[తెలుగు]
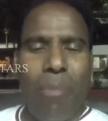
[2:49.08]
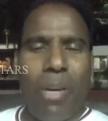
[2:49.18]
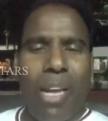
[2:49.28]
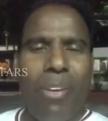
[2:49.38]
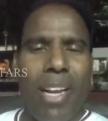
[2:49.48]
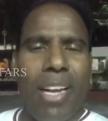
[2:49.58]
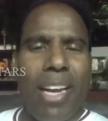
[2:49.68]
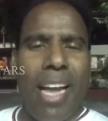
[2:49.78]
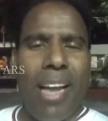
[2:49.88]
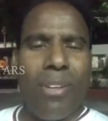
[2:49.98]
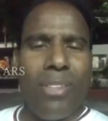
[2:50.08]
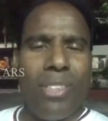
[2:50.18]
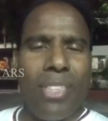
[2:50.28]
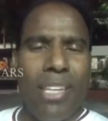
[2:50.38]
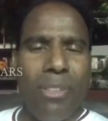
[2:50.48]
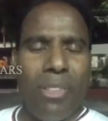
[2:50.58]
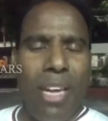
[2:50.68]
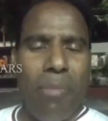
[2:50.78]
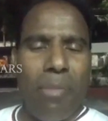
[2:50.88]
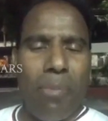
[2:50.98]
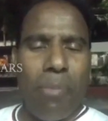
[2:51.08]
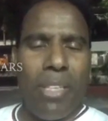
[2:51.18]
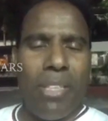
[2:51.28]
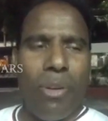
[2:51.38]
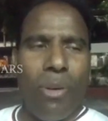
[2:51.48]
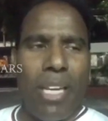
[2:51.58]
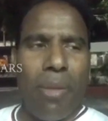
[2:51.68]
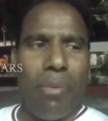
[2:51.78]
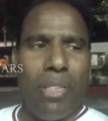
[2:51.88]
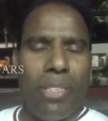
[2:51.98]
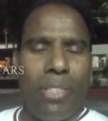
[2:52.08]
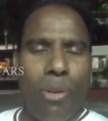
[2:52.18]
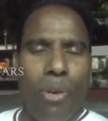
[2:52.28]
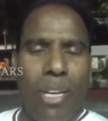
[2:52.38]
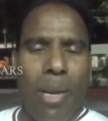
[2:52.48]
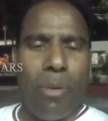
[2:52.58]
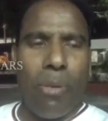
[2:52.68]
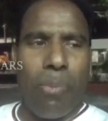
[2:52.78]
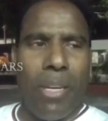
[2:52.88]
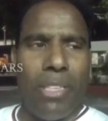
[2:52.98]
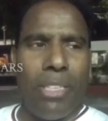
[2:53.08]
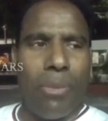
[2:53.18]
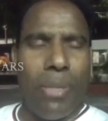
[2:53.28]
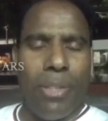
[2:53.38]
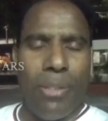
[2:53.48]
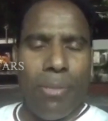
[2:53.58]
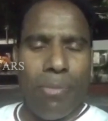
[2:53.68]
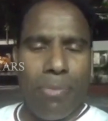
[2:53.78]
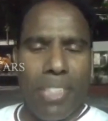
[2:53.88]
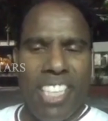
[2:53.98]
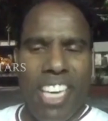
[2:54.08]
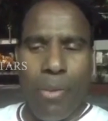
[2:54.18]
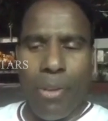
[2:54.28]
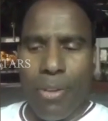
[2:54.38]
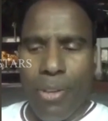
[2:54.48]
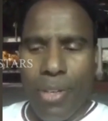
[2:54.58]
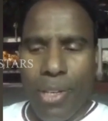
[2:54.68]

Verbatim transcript: అప్పుడు ఎవడైనా నా గురించి నెగిటివ్ కామెంట్ పెడితే నూట యాభై ఇచ్చి నూట యాభై రూపాయలు ఇచ్చేవాడు ఎవరు